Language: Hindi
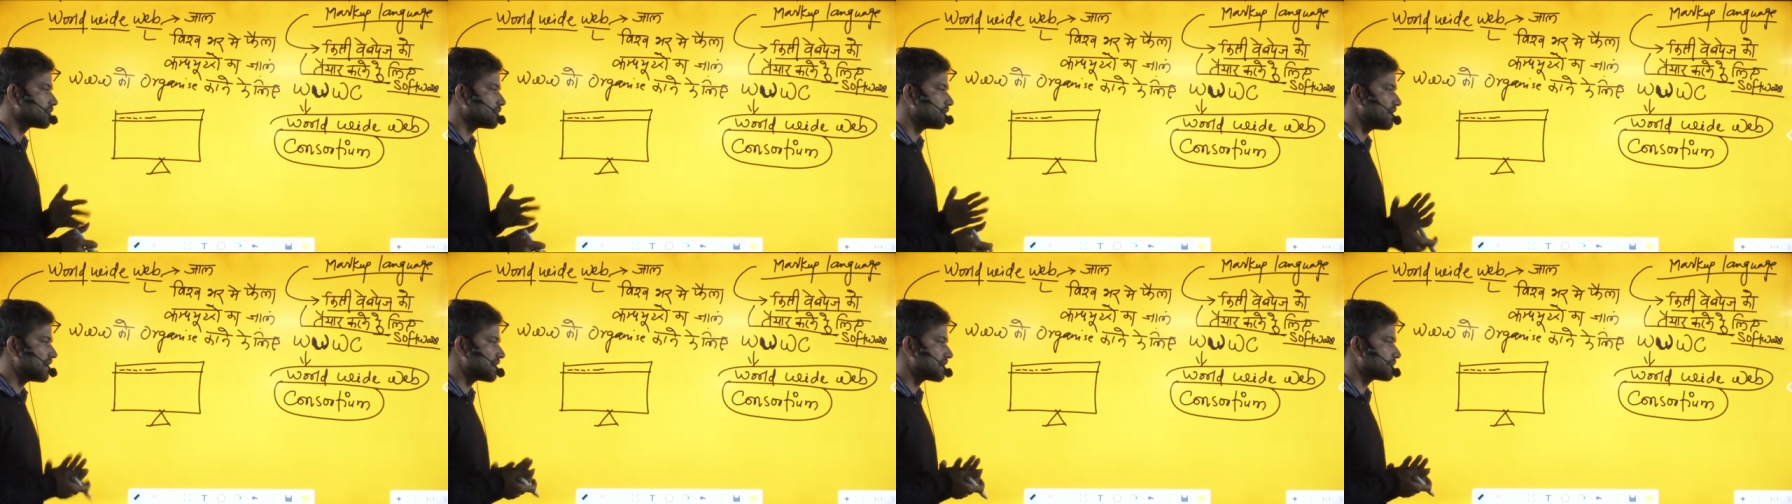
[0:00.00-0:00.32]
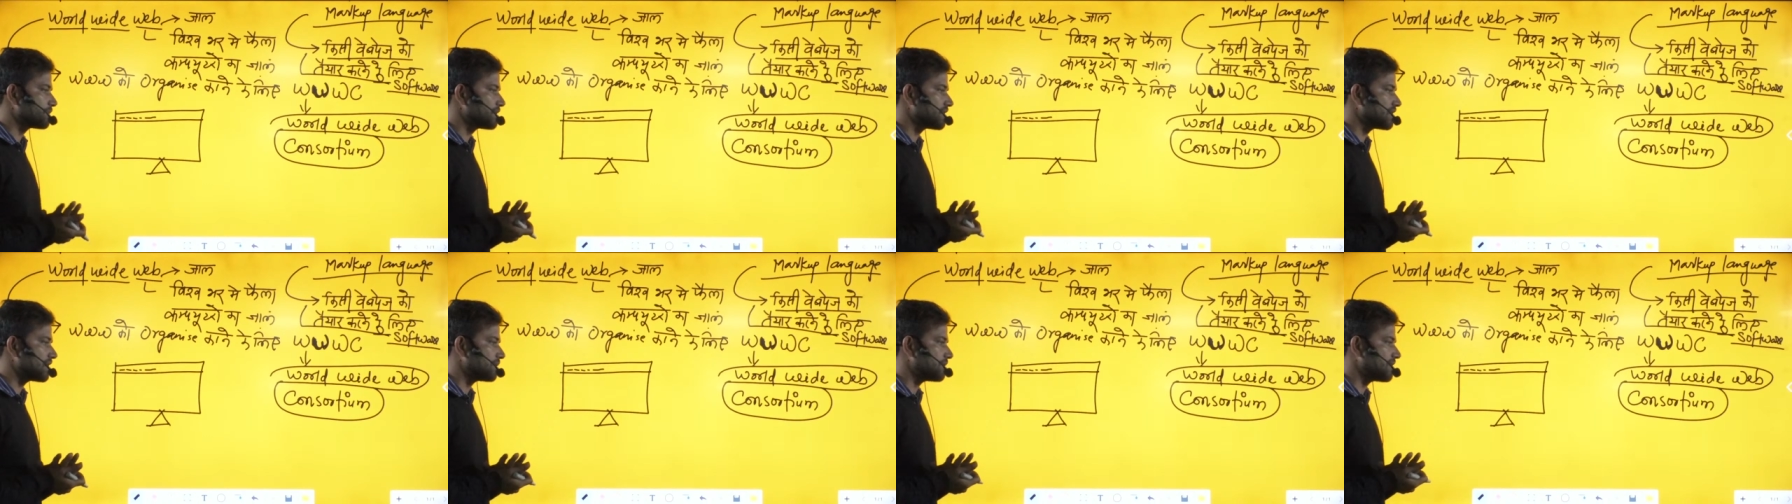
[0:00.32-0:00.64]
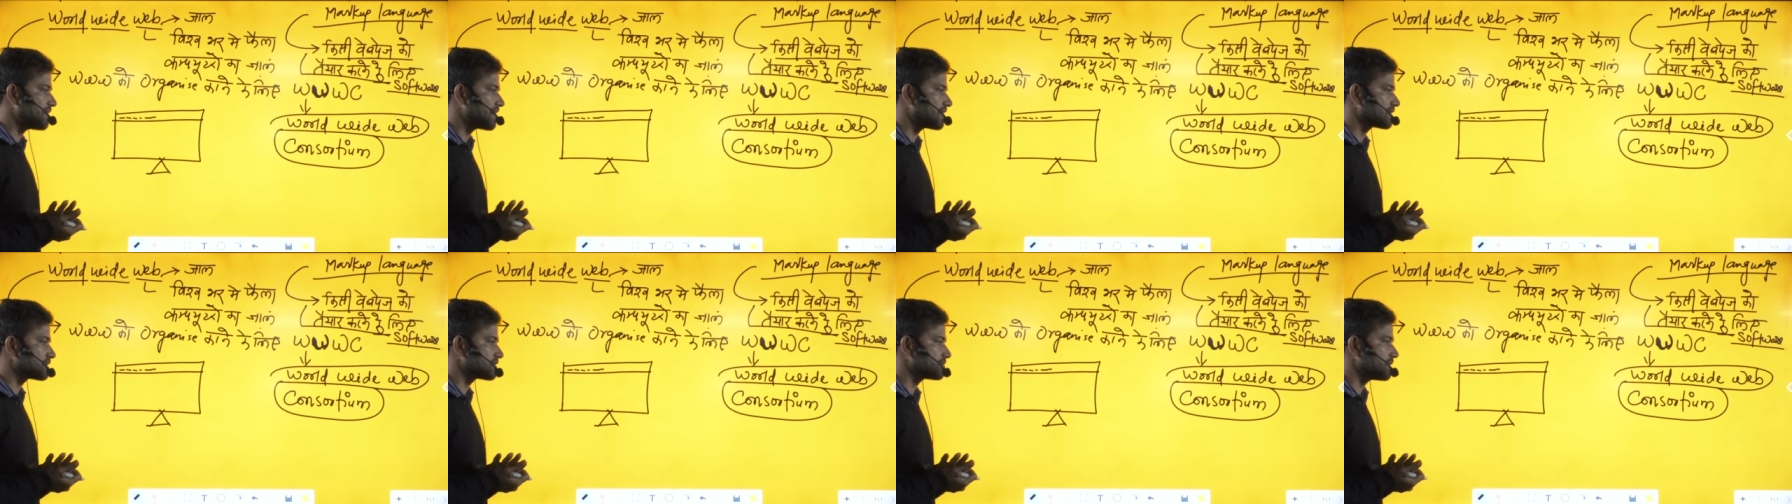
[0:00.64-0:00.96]
कुमार मेरा
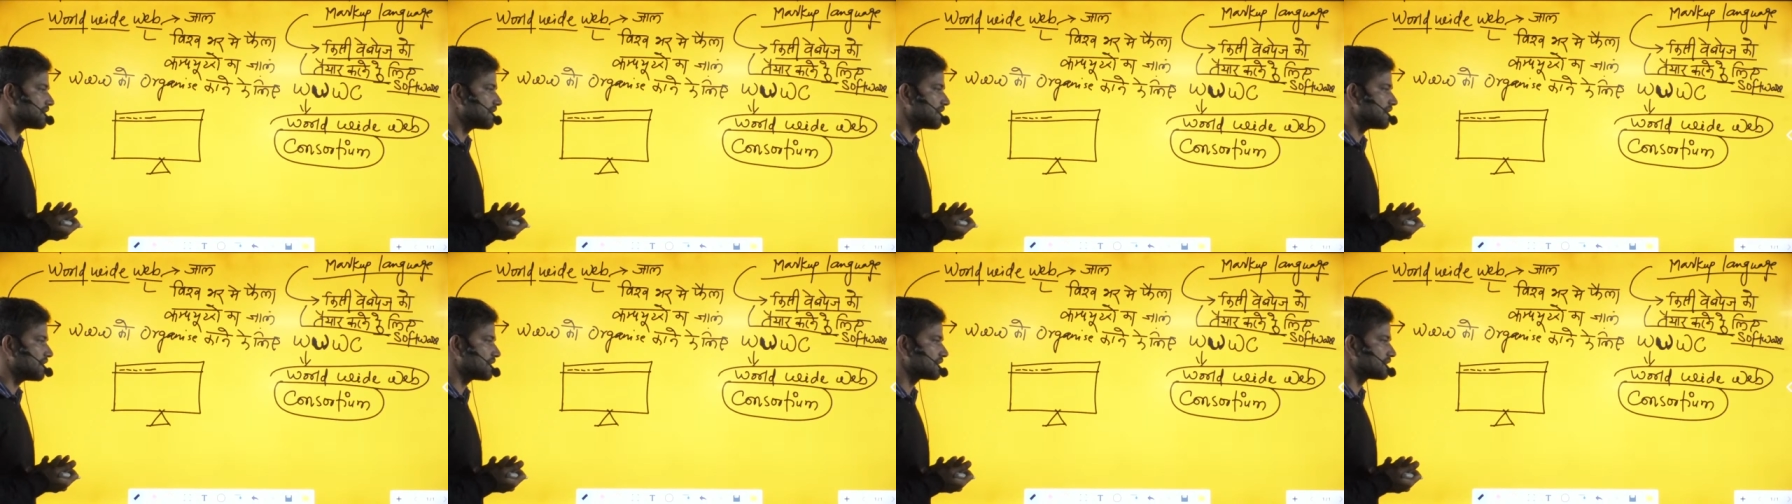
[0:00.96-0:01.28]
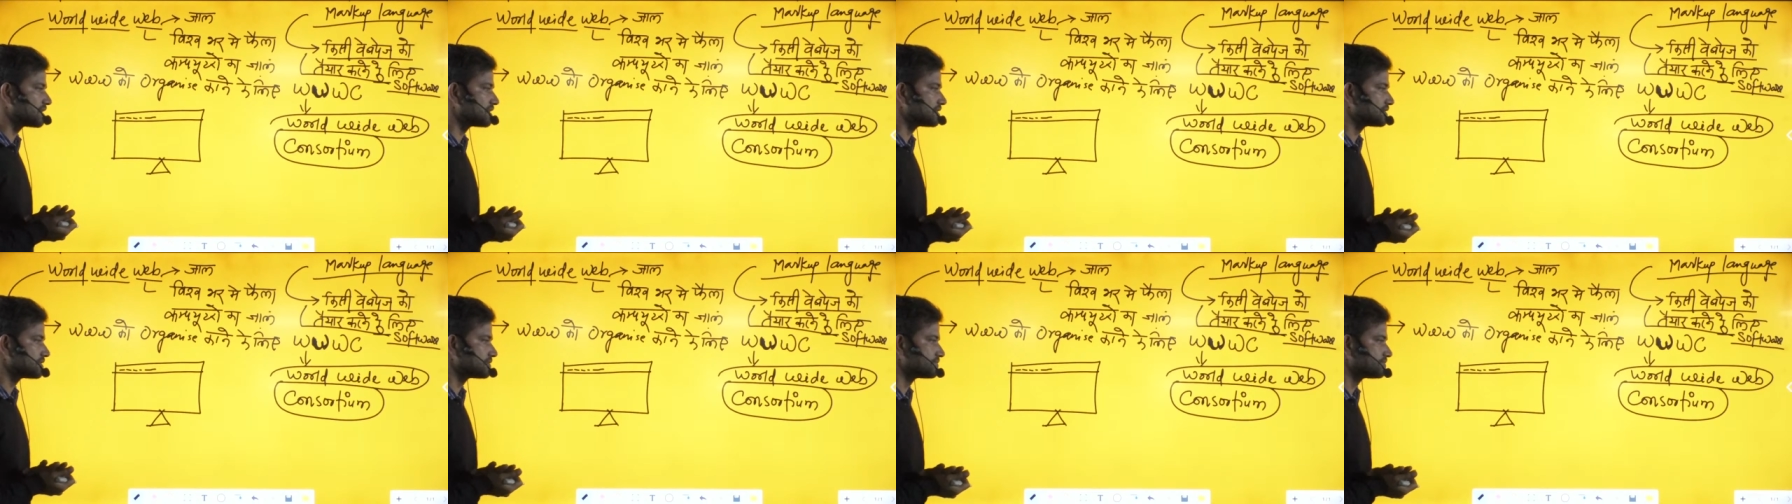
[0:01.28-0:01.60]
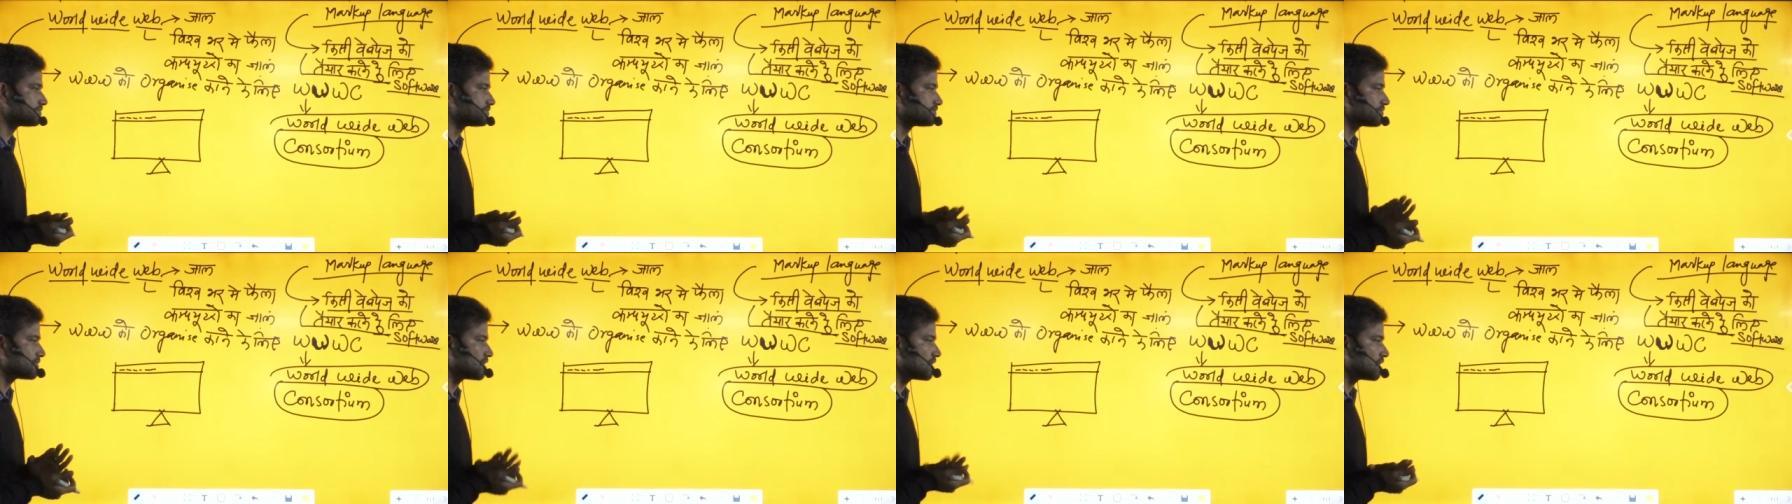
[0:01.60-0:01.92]
भारत महान
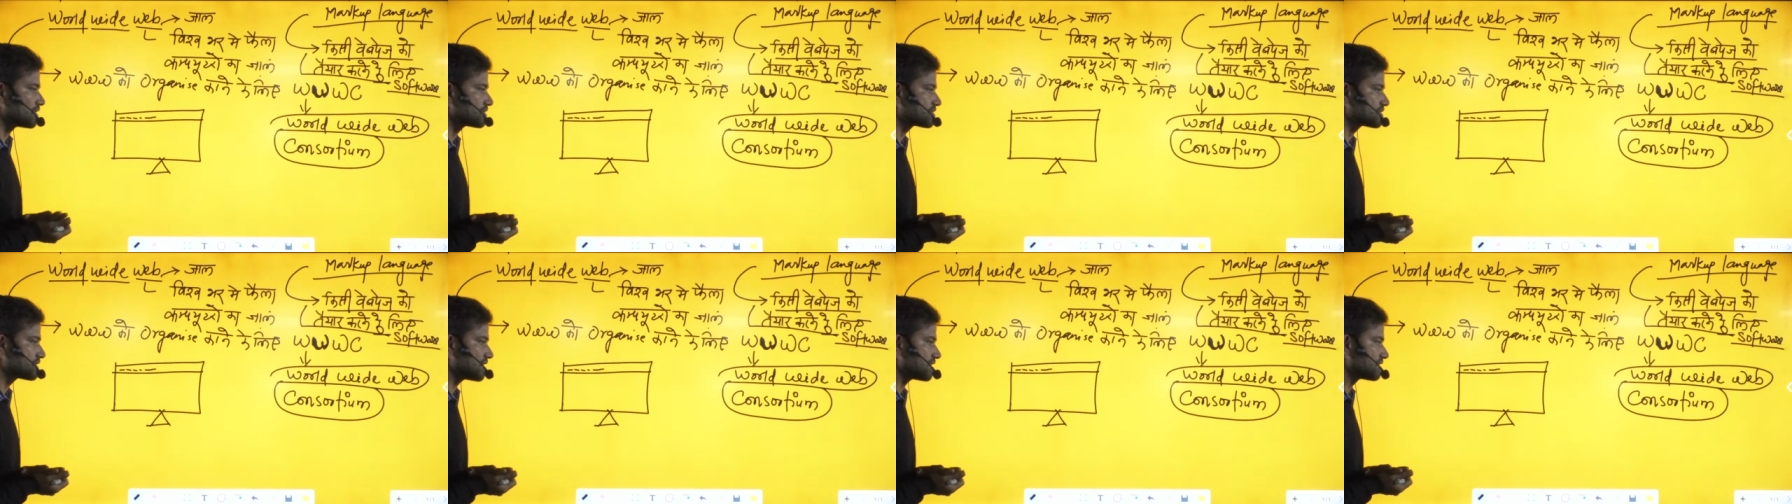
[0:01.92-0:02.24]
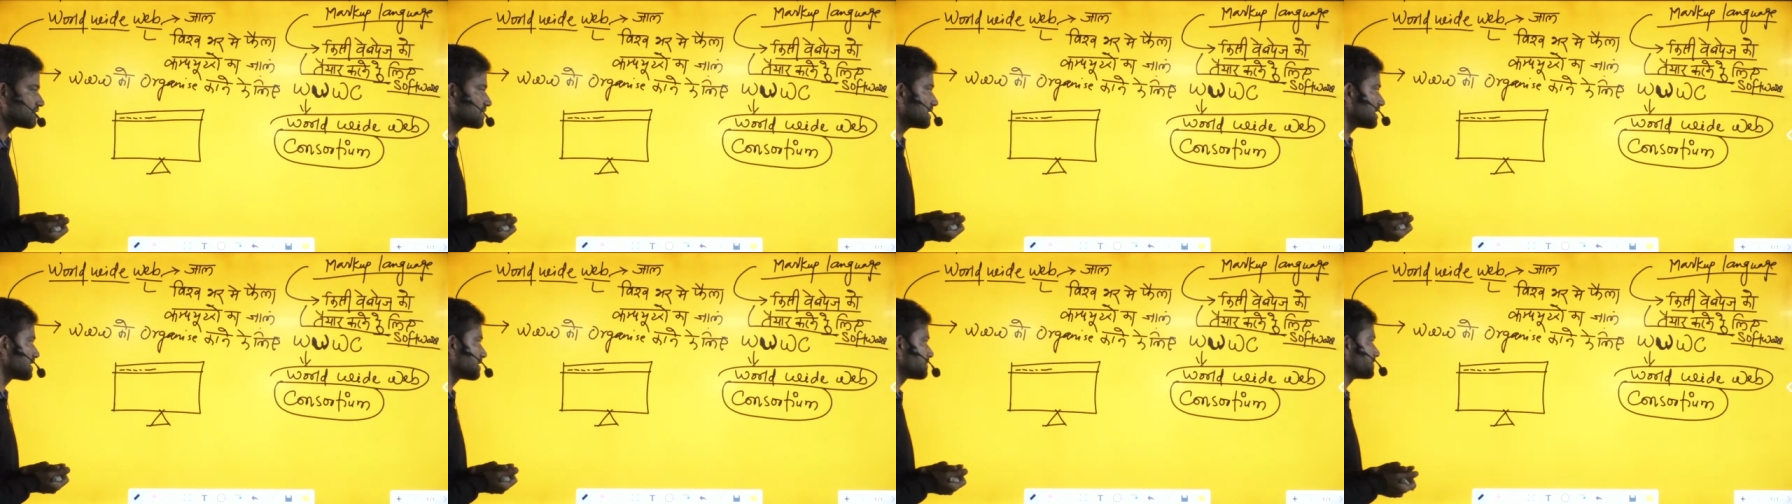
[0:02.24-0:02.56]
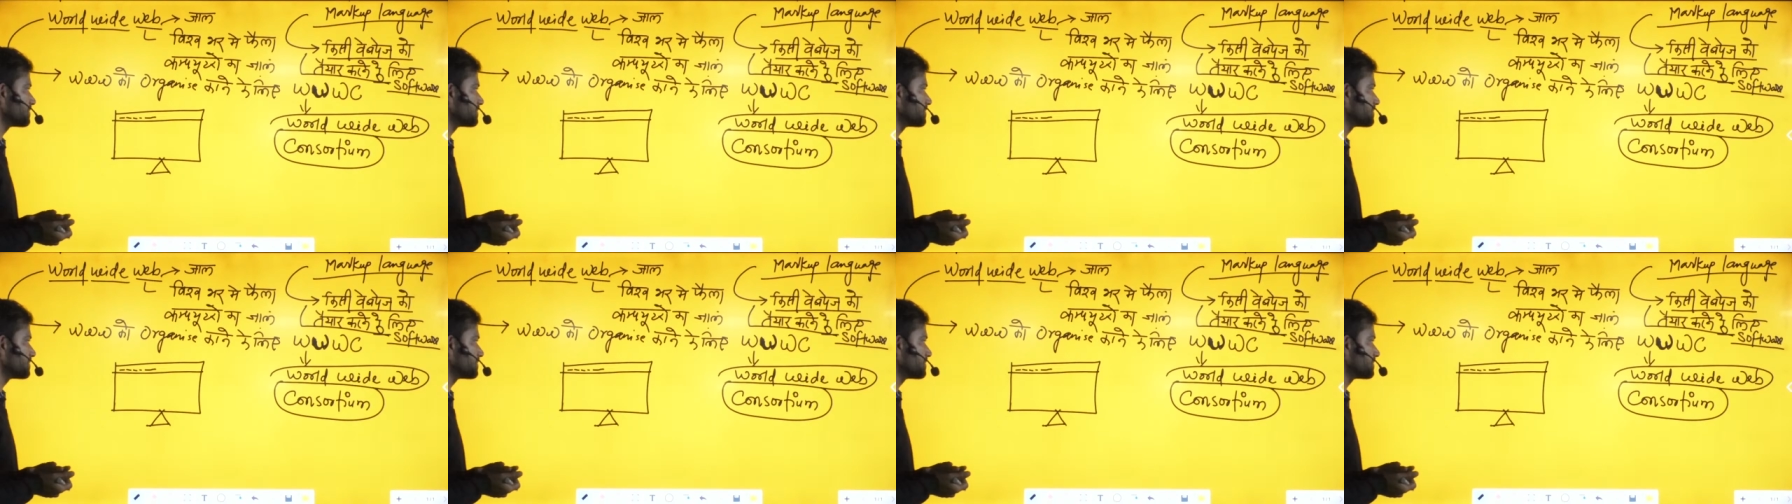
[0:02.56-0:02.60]
बहुत शानदार